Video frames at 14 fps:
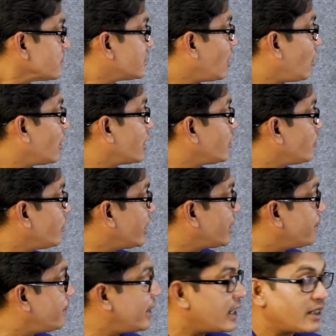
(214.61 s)
তাহলে কিন্তু এই
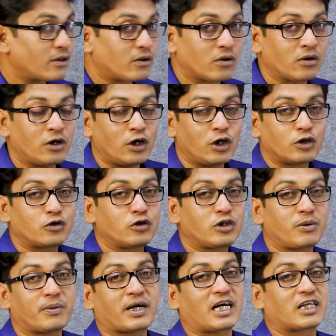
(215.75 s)
বিয়ারিংগুলো
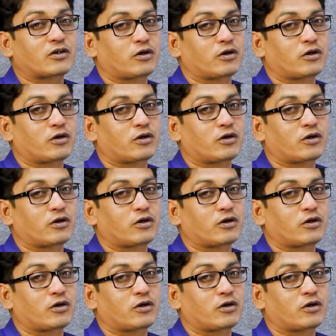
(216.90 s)
সুন্দরভাবে কাজ